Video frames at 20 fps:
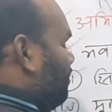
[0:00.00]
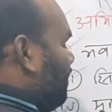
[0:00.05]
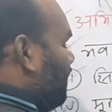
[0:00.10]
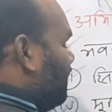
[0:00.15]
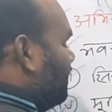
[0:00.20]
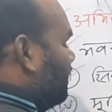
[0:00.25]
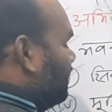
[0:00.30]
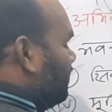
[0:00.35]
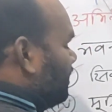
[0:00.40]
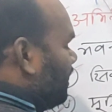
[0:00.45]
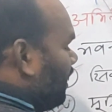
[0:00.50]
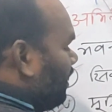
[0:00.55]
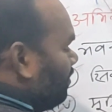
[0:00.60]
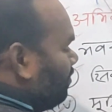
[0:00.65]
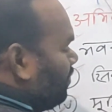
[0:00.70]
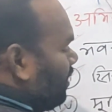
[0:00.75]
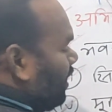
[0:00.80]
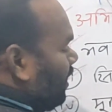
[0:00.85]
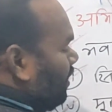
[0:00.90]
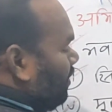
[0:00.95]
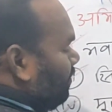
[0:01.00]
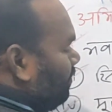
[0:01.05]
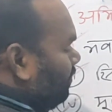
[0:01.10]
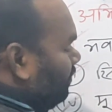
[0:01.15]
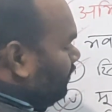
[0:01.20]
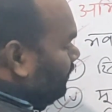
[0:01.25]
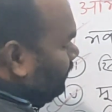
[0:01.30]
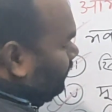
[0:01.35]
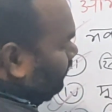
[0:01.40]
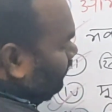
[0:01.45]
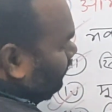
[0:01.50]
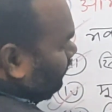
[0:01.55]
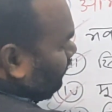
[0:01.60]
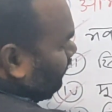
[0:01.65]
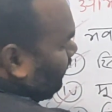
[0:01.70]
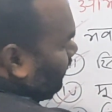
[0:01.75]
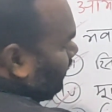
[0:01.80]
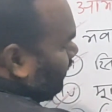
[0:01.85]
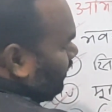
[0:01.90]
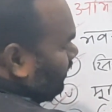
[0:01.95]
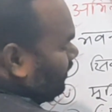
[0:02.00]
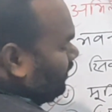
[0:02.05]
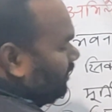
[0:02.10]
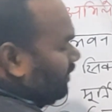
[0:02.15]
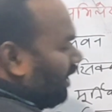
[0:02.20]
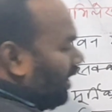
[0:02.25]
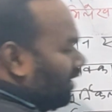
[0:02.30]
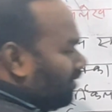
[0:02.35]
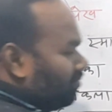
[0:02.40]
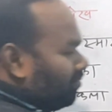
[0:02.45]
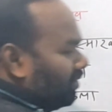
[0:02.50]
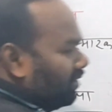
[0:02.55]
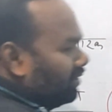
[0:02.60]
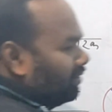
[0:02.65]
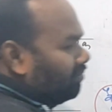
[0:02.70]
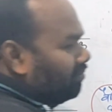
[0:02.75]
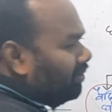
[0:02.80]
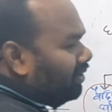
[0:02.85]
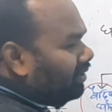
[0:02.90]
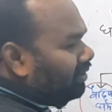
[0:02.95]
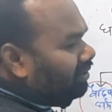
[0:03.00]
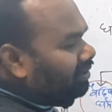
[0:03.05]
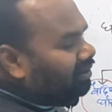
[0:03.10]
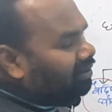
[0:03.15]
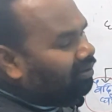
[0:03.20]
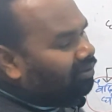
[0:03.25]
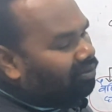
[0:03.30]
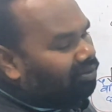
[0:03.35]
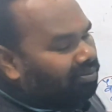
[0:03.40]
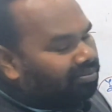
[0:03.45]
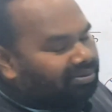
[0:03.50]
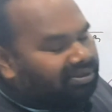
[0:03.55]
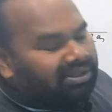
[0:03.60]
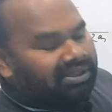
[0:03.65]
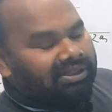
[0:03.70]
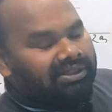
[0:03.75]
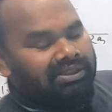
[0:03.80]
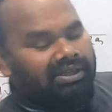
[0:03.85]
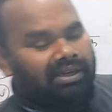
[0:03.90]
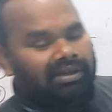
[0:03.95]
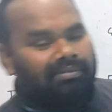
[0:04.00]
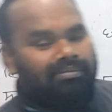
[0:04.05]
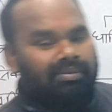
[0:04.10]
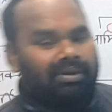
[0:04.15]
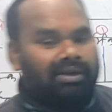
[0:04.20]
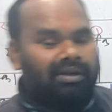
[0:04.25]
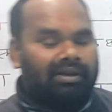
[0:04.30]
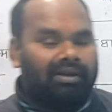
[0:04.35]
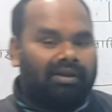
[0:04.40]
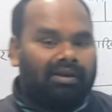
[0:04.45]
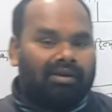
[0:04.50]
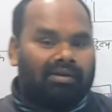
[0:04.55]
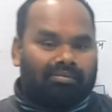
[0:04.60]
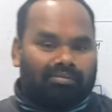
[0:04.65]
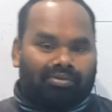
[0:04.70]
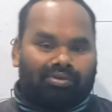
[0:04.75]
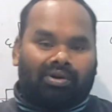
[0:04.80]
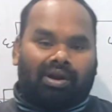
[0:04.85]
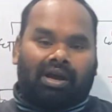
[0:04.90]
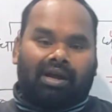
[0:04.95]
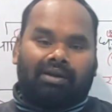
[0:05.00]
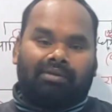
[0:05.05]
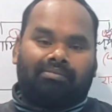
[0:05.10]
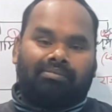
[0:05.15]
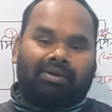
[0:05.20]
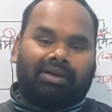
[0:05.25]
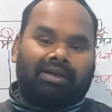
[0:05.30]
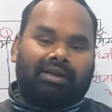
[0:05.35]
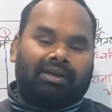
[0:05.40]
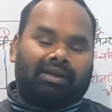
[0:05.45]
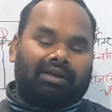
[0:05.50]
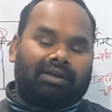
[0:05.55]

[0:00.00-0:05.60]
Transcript: वैदिक धर्म में हम चार वेद पे उपनिषद पे पुराण पे